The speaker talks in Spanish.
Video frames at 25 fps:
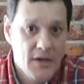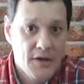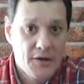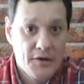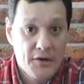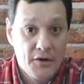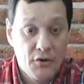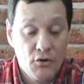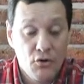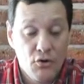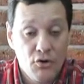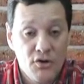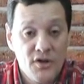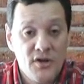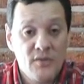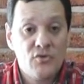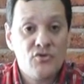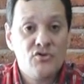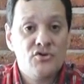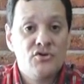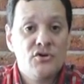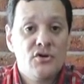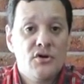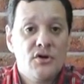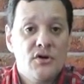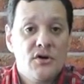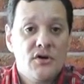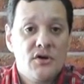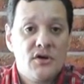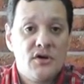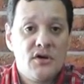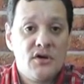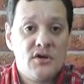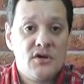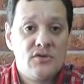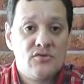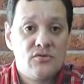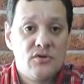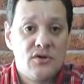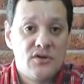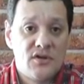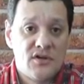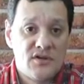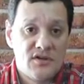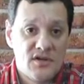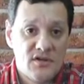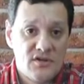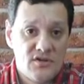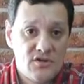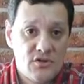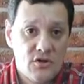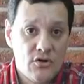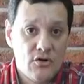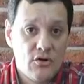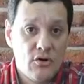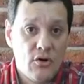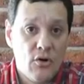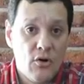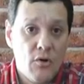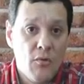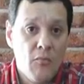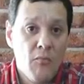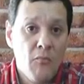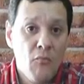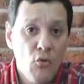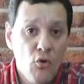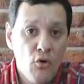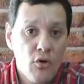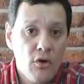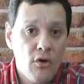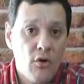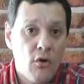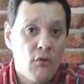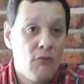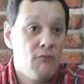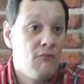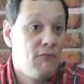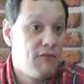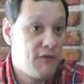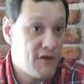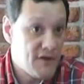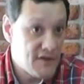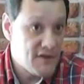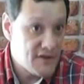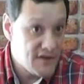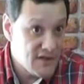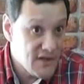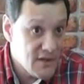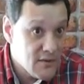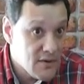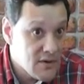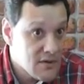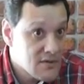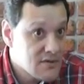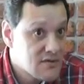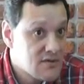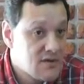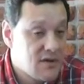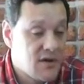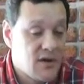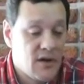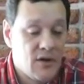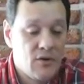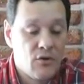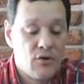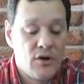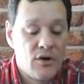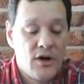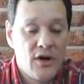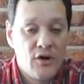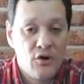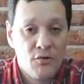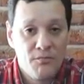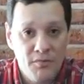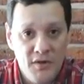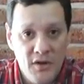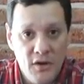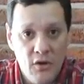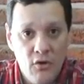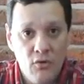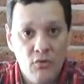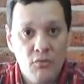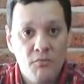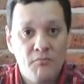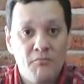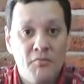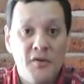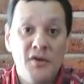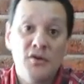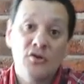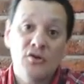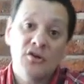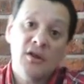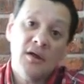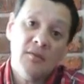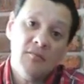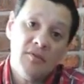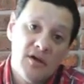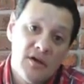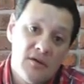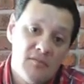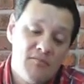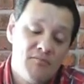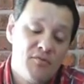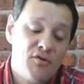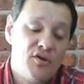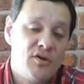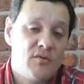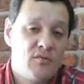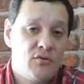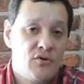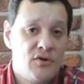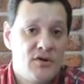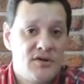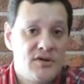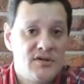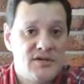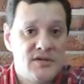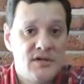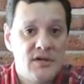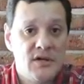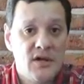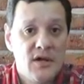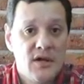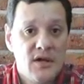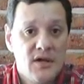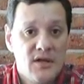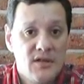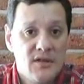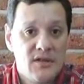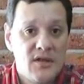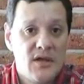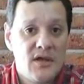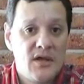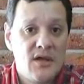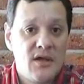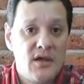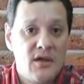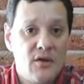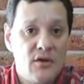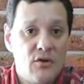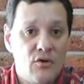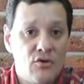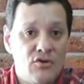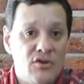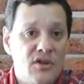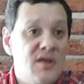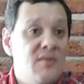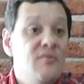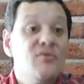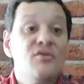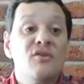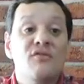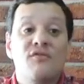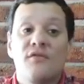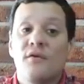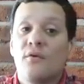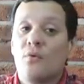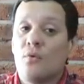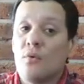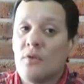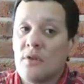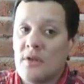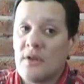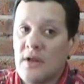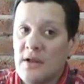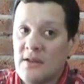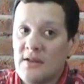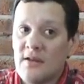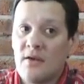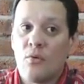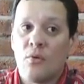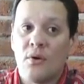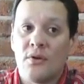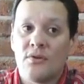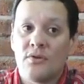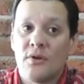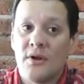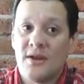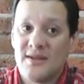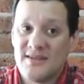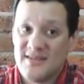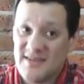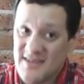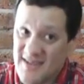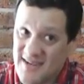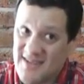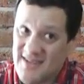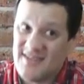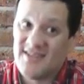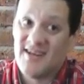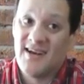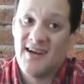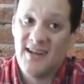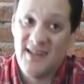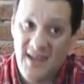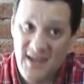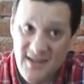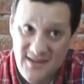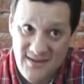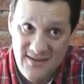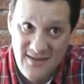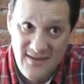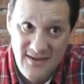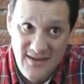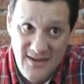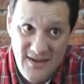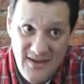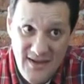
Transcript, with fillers: Recordemos que es una intersección muy conflictiva en horarios picos, pero también podemos decir de que no tenemos dificultad en cuanto a la siniestralidad,